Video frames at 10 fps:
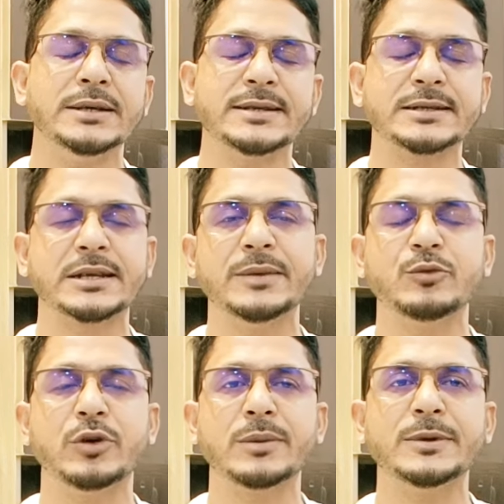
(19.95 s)
সাবস্ক্রাইব
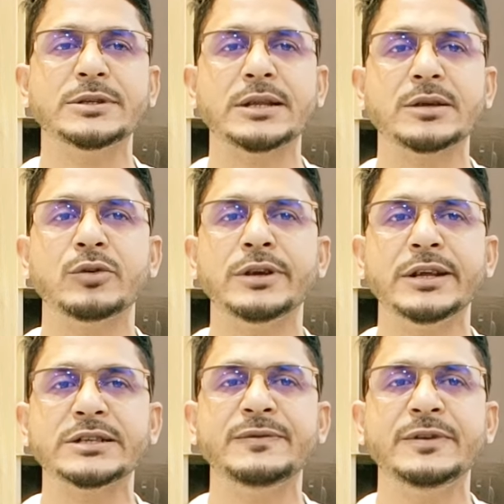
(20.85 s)
করে রাখবেন যাতে করে
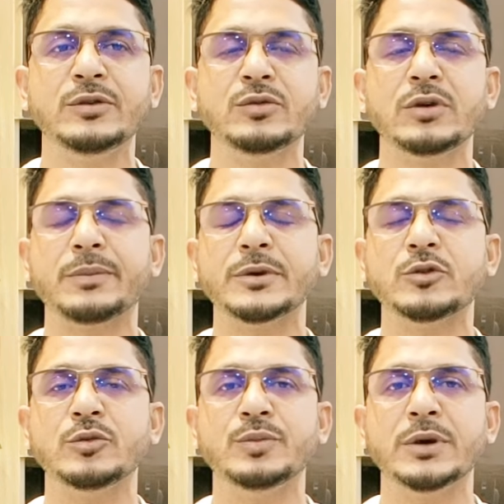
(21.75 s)
নেক্সট ভিডিওগুলো আপনি খুব